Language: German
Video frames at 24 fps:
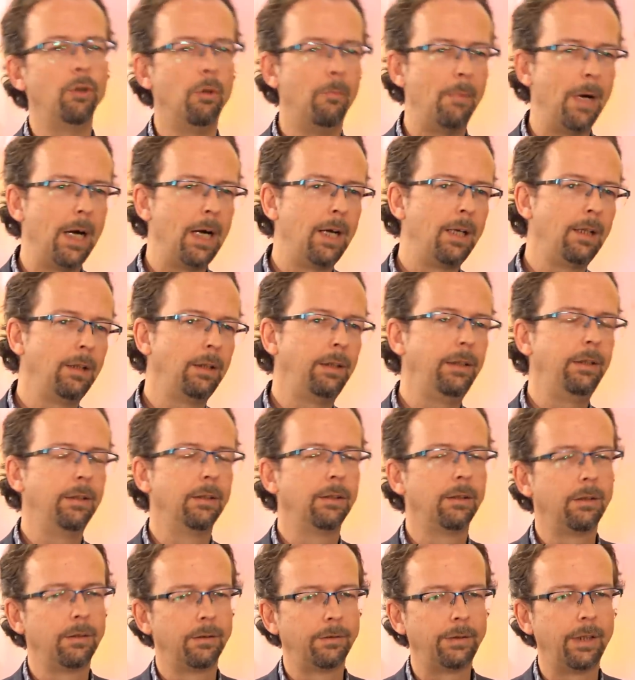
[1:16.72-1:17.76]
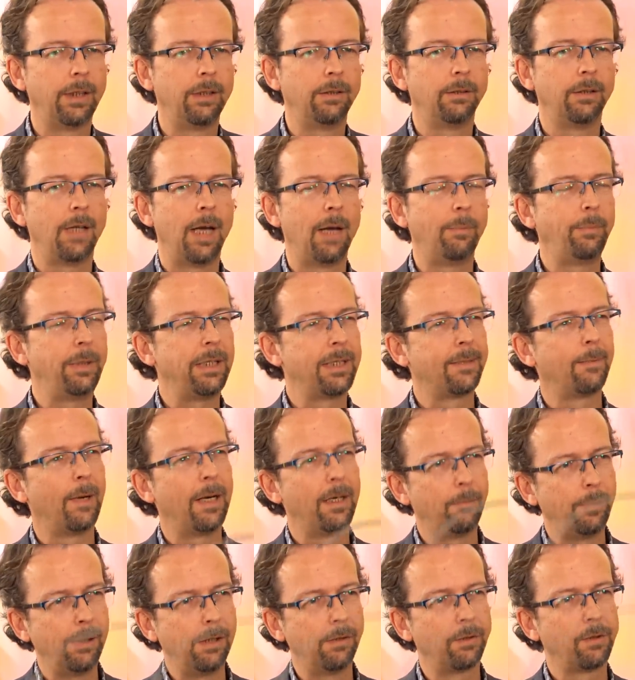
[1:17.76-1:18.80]
normal, hier dann Abi,
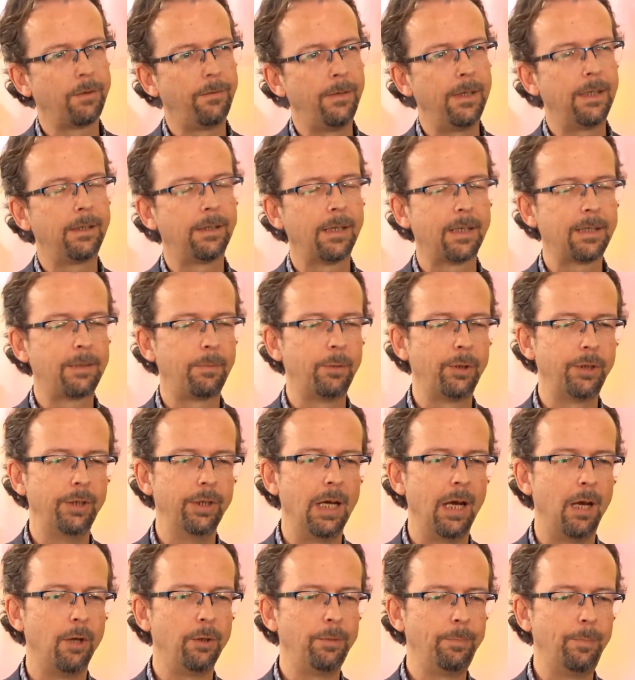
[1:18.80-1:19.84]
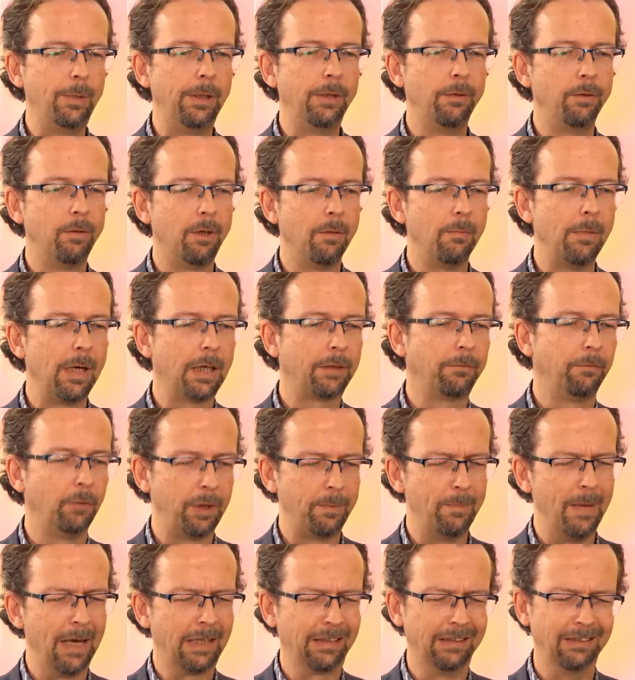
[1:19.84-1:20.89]
zweiter Bildungsweg, dazwischen eine Ausbildung gemacht, wo
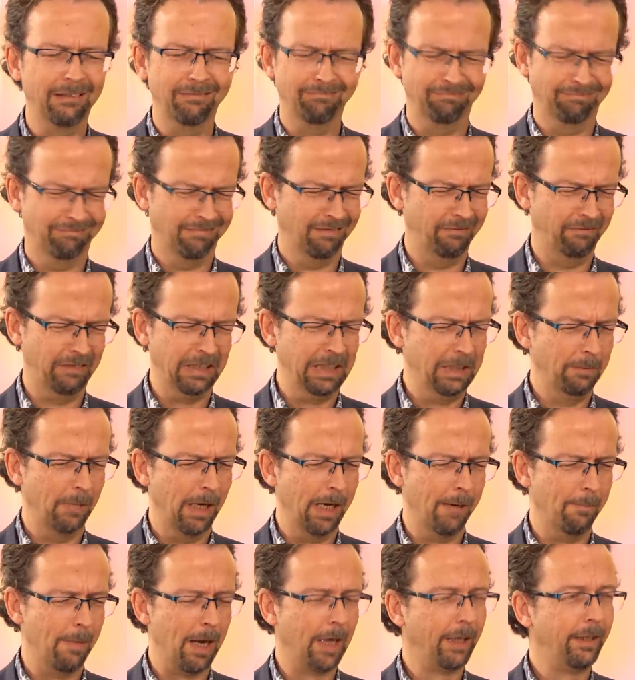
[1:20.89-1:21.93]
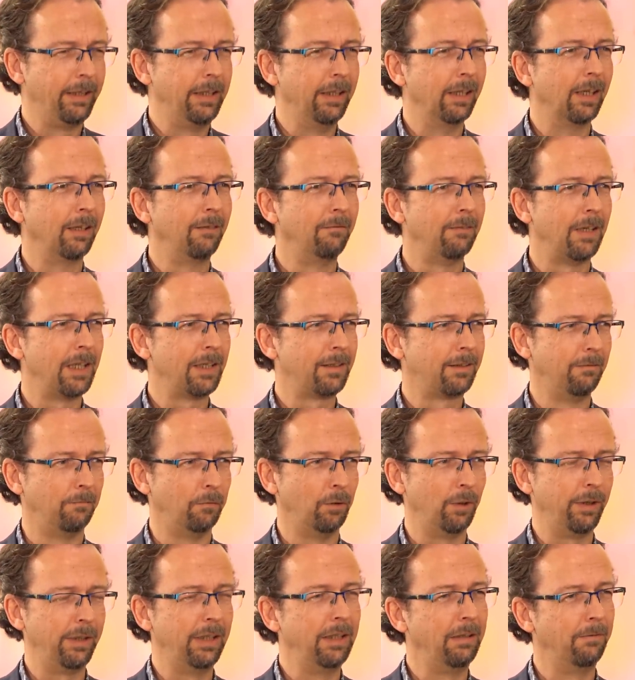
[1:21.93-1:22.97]
ich merkte, nie mehr mache ich irgendwas,
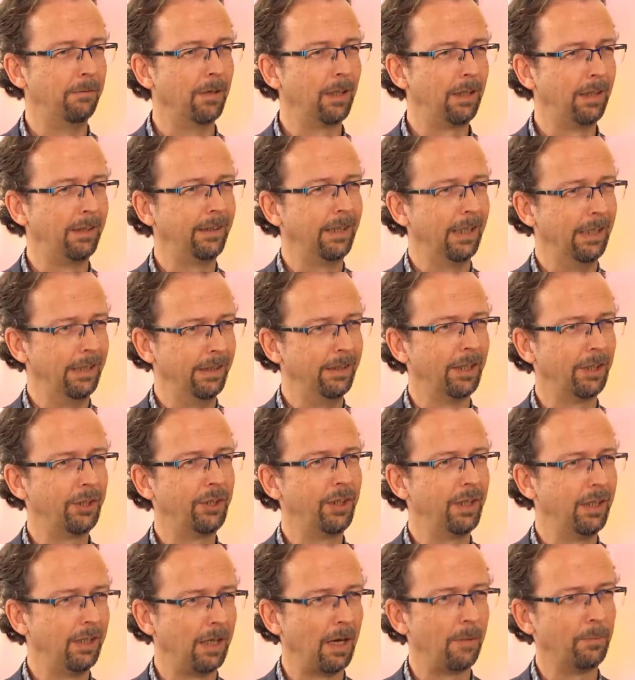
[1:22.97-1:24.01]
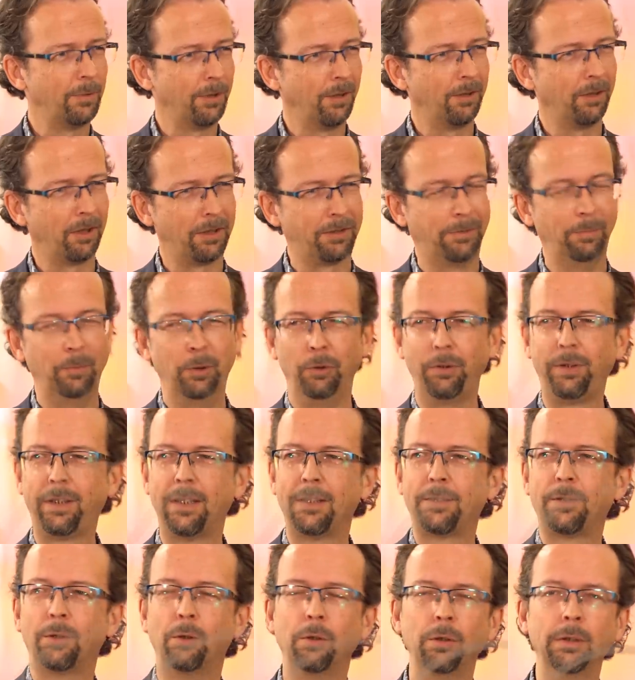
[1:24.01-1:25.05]
wo ich nicht wirklich dahinter stehe. Ich habe so dazu
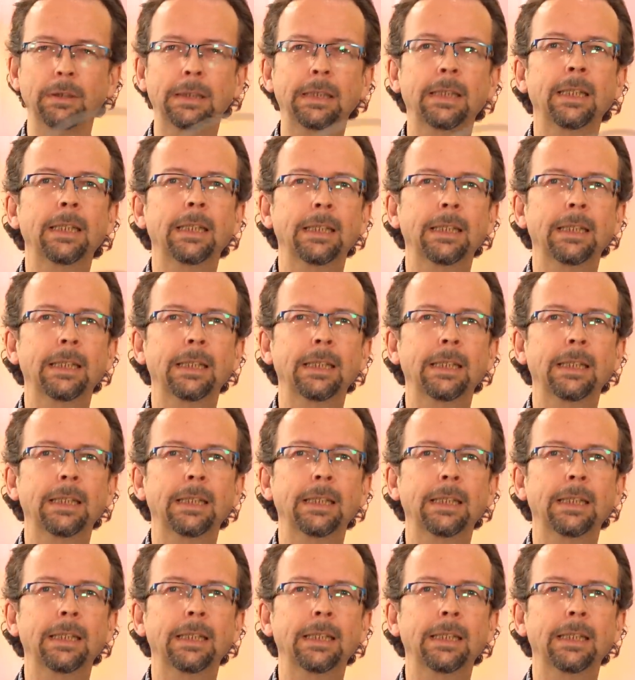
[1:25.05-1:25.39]
durchgezogen.